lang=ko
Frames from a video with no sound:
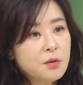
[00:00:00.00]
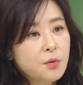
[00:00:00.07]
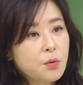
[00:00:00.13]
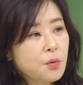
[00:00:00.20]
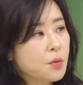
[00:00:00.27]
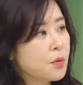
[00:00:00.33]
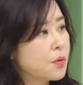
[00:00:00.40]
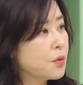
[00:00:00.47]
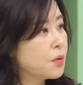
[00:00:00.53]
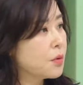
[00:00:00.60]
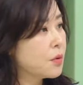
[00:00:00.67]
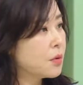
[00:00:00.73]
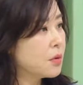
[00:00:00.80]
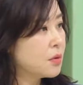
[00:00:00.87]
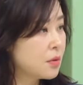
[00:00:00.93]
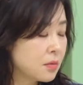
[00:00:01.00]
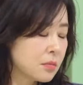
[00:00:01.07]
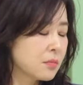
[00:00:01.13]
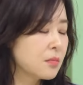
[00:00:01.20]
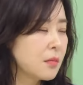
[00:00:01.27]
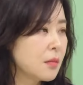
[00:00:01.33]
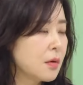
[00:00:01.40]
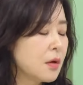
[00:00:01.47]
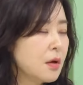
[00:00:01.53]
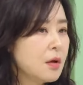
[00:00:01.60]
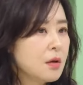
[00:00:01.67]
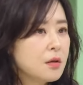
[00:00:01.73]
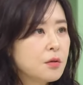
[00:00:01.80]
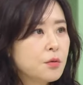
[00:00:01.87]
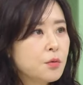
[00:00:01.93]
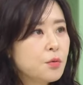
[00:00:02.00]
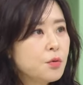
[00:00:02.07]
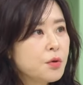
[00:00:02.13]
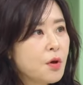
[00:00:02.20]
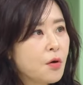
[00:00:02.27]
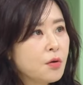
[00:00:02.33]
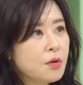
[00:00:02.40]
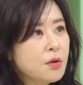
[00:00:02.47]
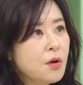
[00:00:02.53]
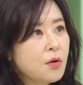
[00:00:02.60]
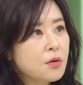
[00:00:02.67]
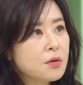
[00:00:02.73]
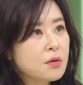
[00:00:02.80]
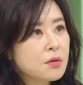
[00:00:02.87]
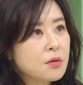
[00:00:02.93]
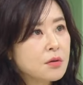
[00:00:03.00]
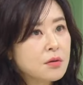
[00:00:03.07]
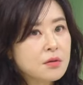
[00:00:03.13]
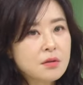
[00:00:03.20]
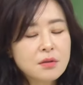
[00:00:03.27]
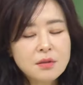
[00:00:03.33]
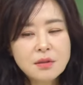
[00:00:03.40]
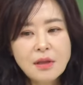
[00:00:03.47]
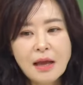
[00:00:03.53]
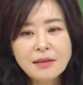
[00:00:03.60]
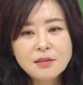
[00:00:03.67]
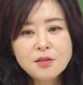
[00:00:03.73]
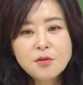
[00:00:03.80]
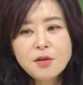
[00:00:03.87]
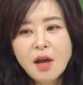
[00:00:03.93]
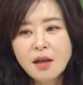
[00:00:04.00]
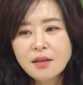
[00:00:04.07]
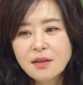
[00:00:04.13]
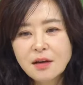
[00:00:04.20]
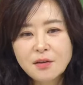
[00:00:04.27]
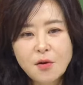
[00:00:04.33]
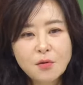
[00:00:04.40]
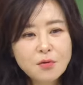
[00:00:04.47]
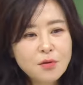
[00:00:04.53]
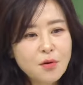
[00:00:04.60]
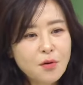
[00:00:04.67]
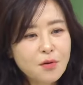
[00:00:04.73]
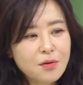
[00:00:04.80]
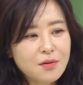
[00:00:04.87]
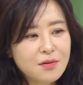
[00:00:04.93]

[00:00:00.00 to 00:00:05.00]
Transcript: 일을 쉬자. 그리고 경력 그 단절이 아니라 경력